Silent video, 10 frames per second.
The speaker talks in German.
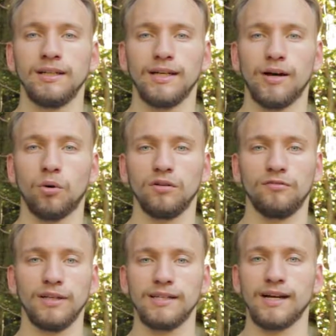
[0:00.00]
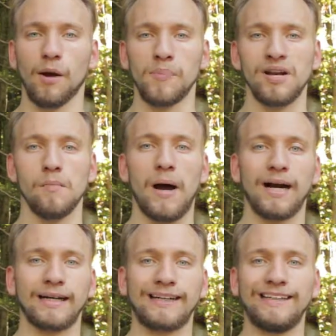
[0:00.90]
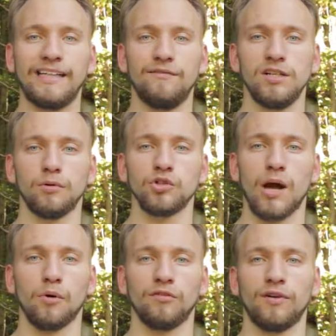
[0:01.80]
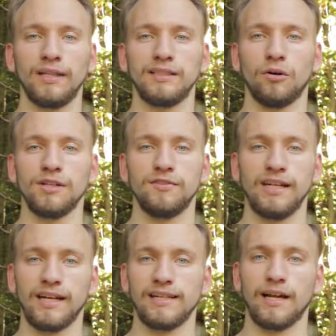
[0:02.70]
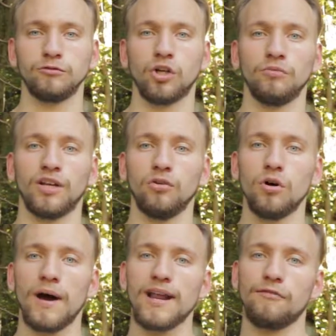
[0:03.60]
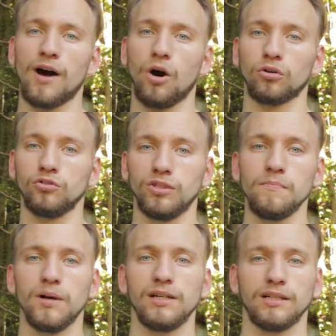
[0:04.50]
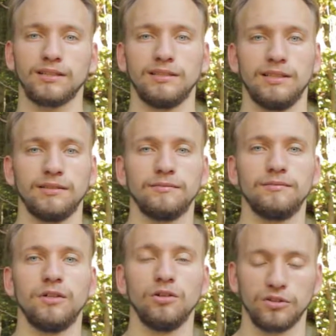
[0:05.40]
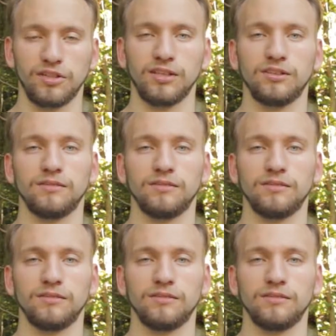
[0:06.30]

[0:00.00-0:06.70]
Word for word: Äh, unten findet ihr Kapitelmarken in der Videobeschreibung, falls euch weniger die Gamescom, sondern nur meine Erfahrung zu den Brillen interessiert. Los geht's.